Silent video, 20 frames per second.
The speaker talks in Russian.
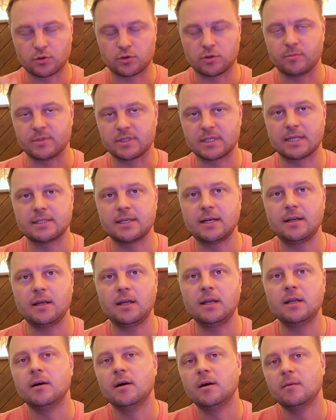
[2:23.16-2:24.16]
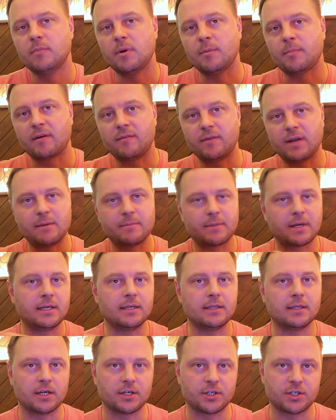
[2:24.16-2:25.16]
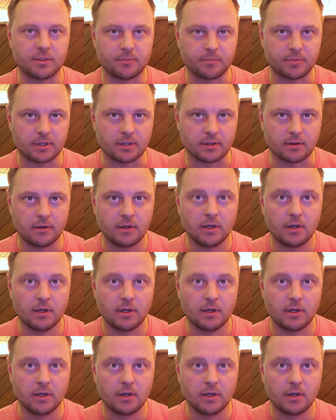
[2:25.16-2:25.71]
что мы сказали, или поправляем какие-то ошибки.